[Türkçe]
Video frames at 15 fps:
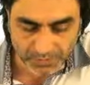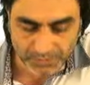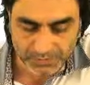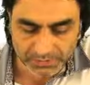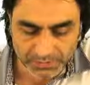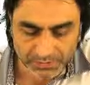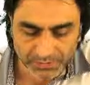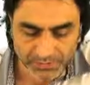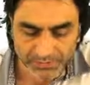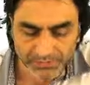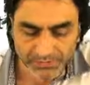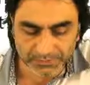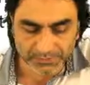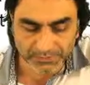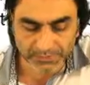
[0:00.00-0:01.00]
But if
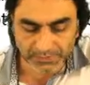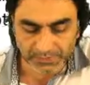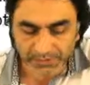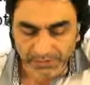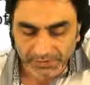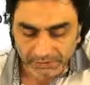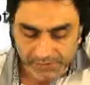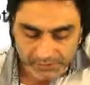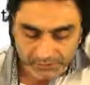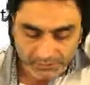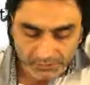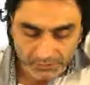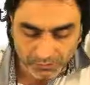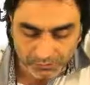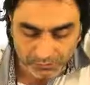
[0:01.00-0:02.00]
it gets
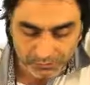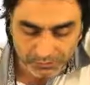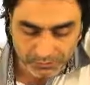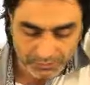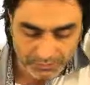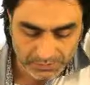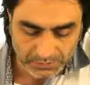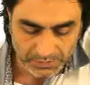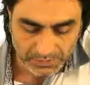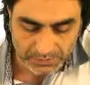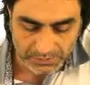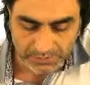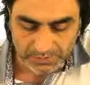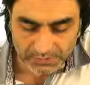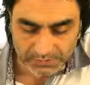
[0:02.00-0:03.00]
known
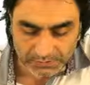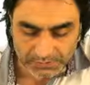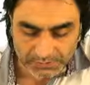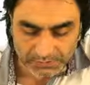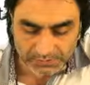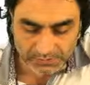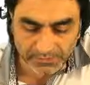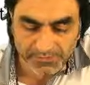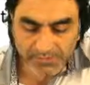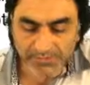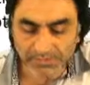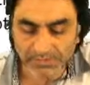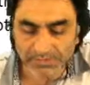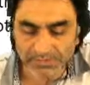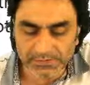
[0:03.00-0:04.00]
that
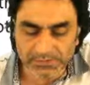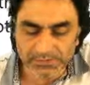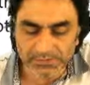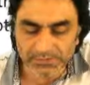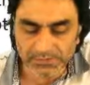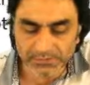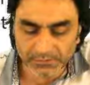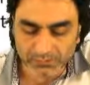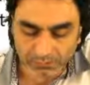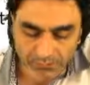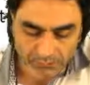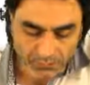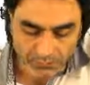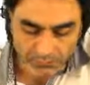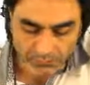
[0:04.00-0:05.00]
these
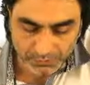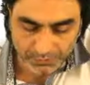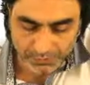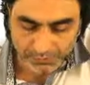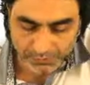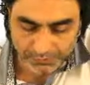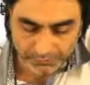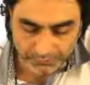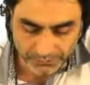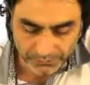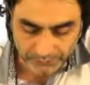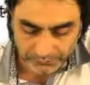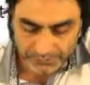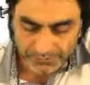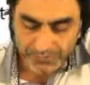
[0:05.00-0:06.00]
two
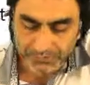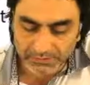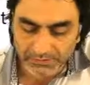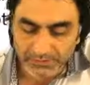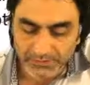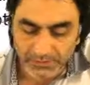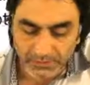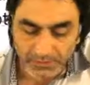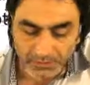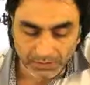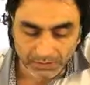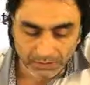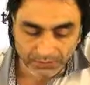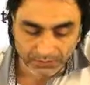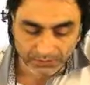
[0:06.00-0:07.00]
were guilty,
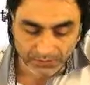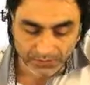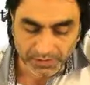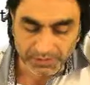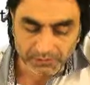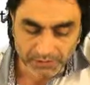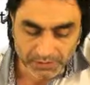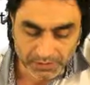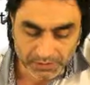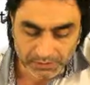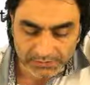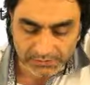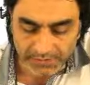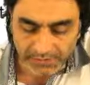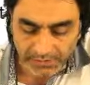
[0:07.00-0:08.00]
fakat
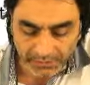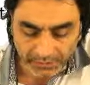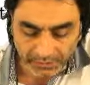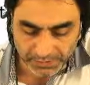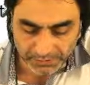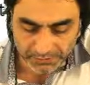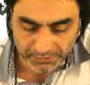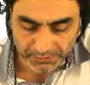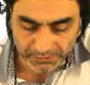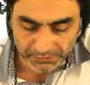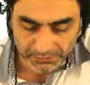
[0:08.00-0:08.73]
bilinirse eğer